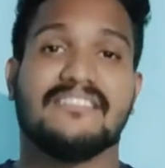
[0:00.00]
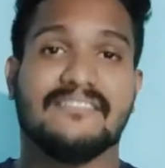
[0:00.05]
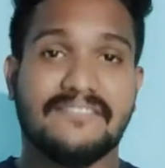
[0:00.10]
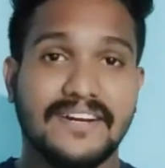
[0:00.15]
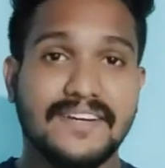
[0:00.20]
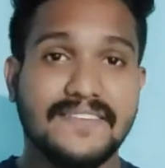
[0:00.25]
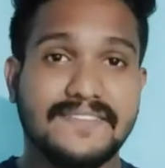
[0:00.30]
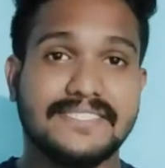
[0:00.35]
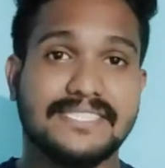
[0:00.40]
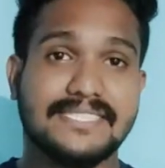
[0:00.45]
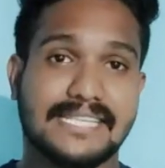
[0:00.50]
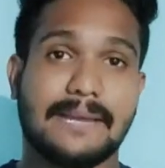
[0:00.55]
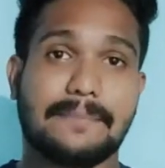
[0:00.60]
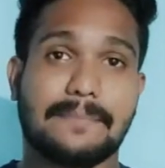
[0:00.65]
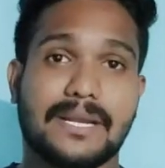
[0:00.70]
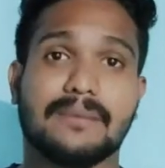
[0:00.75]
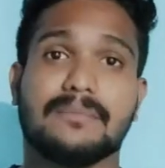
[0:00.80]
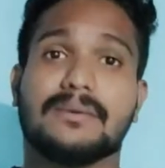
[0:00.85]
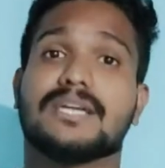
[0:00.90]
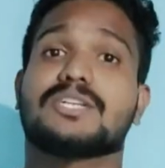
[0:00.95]
ஃபிஃப்த்
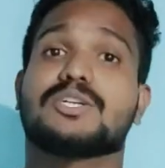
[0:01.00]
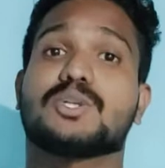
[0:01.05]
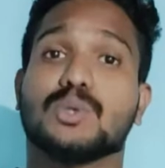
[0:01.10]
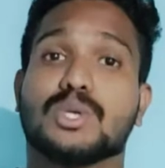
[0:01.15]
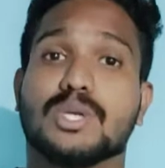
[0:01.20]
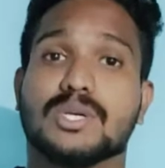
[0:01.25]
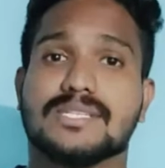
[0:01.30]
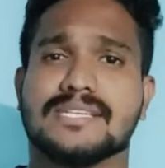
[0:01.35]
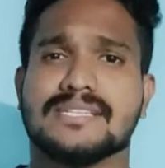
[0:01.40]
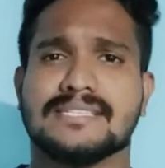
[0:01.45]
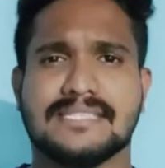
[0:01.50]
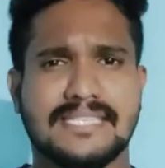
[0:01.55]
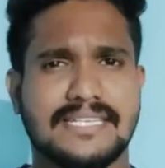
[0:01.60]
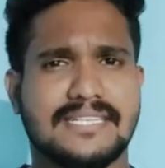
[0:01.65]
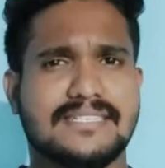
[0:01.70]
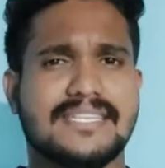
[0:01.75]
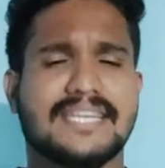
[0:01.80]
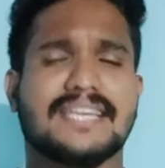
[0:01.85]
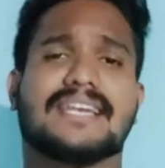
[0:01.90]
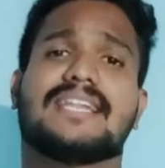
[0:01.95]
செப்டம்பர் டூ தௌசண்ட்
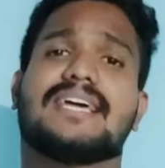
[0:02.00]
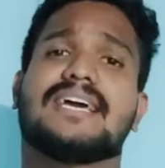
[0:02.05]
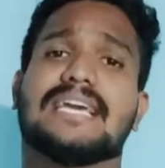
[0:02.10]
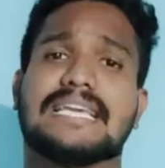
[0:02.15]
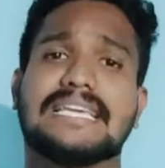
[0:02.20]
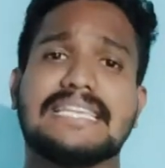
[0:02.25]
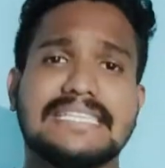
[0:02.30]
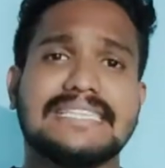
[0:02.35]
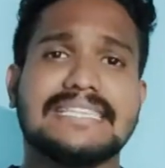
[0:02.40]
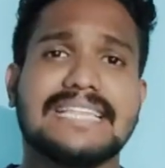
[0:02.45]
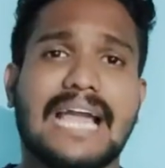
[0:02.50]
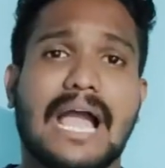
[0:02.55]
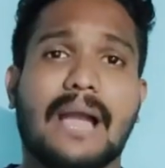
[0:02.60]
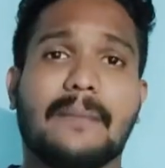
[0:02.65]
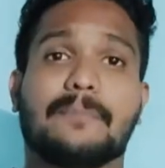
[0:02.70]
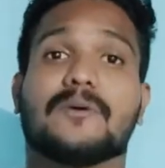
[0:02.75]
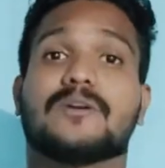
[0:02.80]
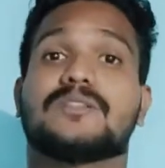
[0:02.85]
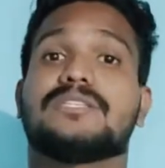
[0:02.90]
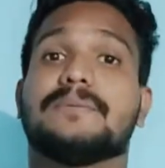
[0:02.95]
சிக்ஸ்டீன்ல இந்த
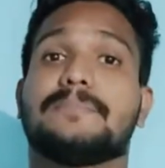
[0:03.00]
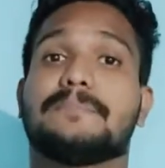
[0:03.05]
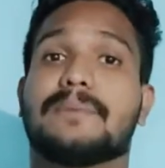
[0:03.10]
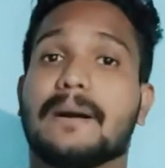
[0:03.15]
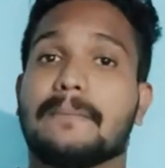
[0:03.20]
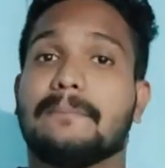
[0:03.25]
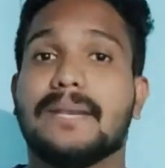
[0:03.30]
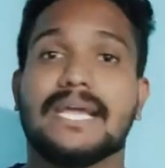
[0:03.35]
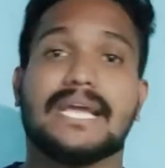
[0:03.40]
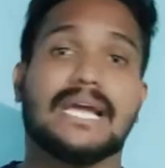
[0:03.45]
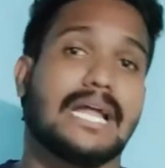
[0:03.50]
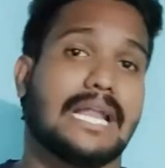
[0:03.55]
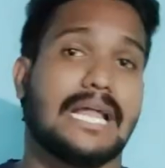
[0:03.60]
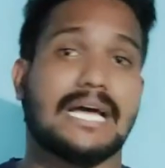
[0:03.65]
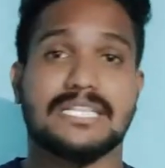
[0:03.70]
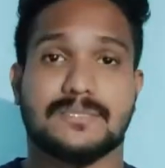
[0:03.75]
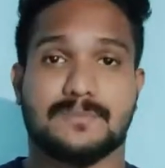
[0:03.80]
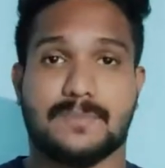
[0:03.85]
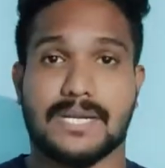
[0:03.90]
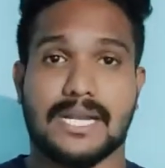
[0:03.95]
ஆப் வந்து பப்ளிக்கா
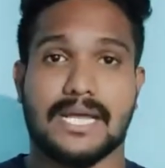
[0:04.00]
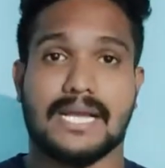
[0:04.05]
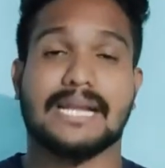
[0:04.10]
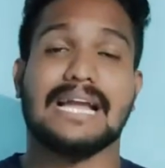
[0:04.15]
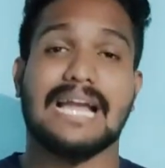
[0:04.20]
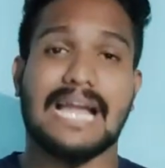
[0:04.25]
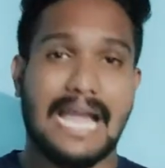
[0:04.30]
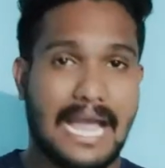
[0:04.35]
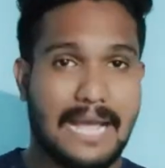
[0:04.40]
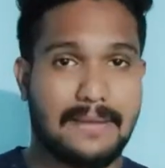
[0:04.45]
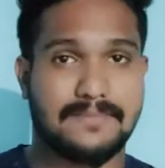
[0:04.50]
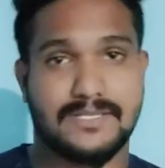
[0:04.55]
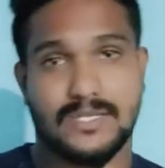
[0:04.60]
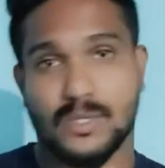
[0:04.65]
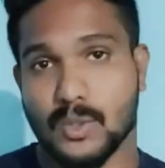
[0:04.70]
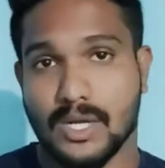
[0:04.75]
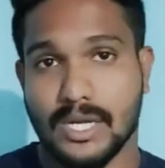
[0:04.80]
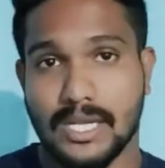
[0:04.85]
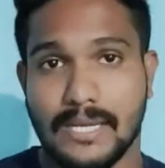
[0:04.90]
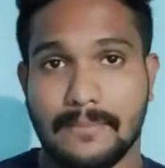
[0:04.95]
லான்ச் பண்ணாங்க ஆப்
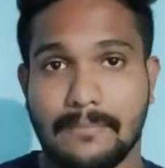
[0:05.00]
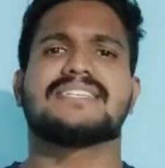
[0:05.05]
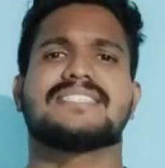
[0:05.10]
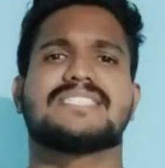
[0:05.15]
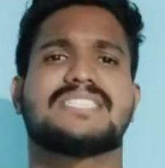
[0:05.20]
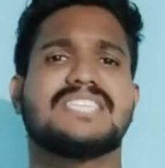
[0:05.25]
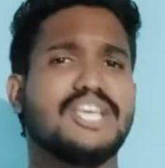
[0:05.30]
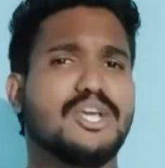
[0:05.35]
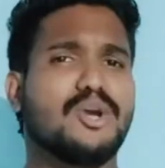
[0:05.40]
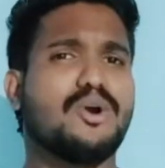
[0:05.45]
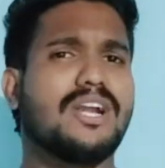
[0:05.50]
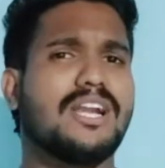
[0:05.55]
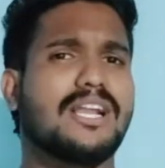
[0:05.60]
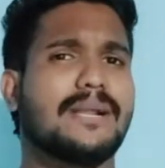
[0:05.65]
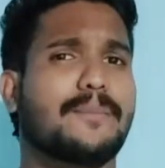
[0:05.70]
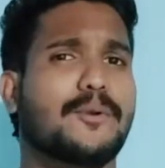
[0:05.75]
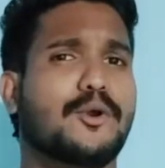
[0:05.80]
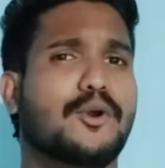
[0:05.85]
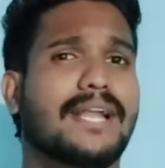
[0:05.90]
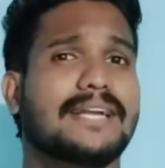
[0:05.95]
ஸ்டோர்ல ஜியோன்ற
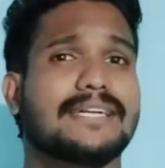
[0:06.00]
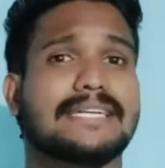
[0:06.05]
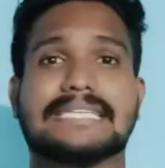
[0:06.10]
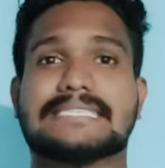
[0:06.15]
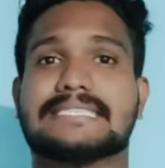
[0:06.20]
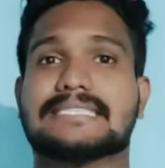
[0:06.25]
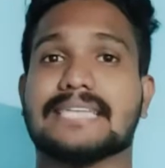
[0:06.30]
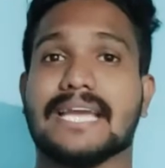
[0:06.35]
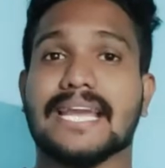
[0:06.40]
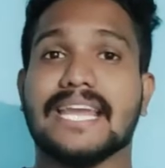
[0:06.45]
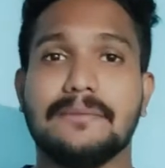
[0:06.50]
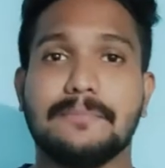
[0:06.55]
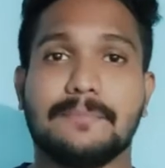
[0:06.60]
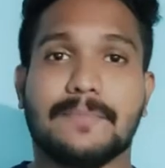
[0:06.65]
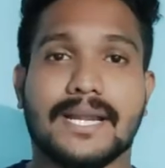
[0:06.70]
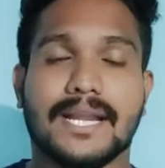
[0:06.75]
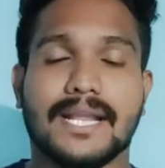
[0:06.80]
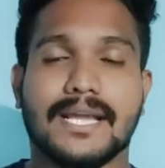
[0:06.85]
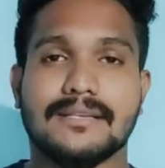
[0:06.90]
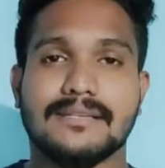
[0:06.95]
ப்ராடக்டை ஷைன்
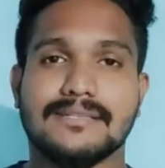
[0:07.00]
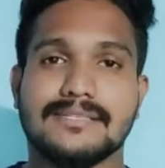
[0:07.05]
பண்ண